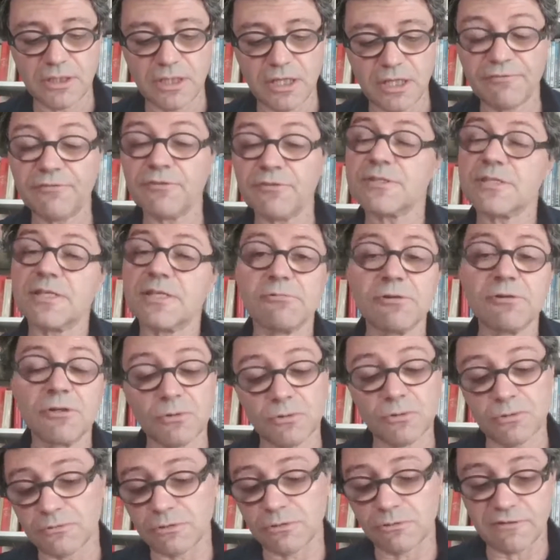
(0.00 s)
e forse
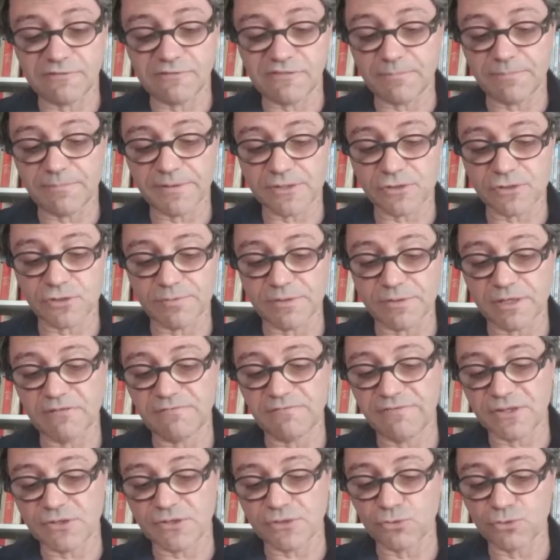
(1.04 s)
quello lo aveva preso per il
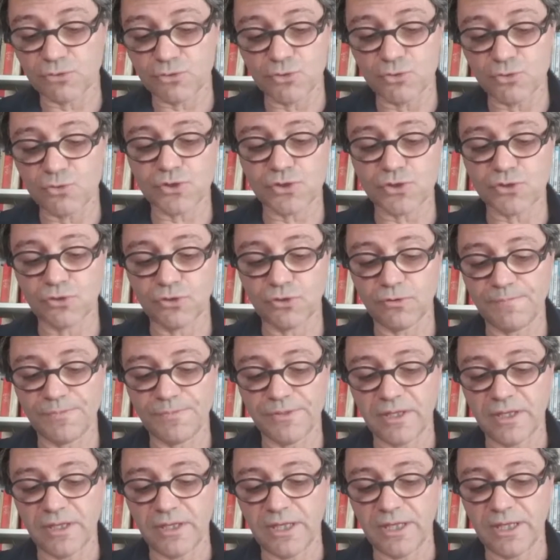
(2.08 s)
verso giusto
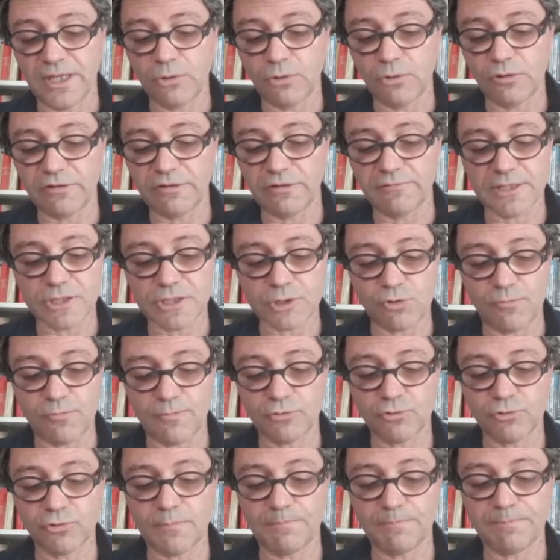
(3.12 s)
e lo aveva a suo
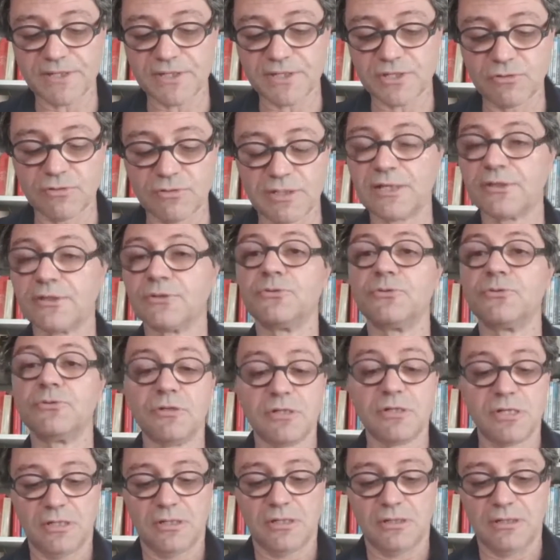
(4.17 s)
modo
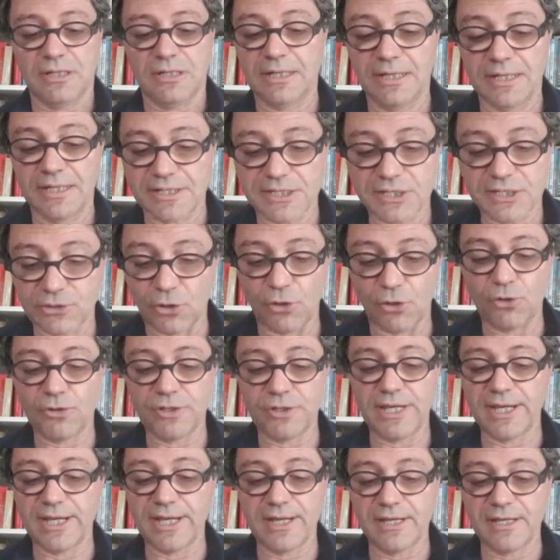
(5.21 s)
appassionato alla
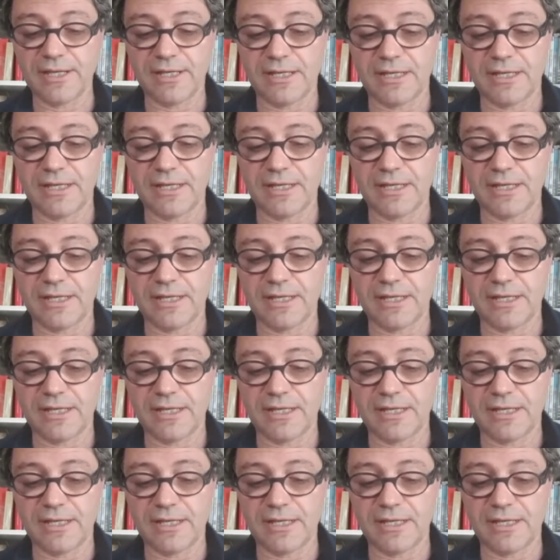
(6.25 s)
storia,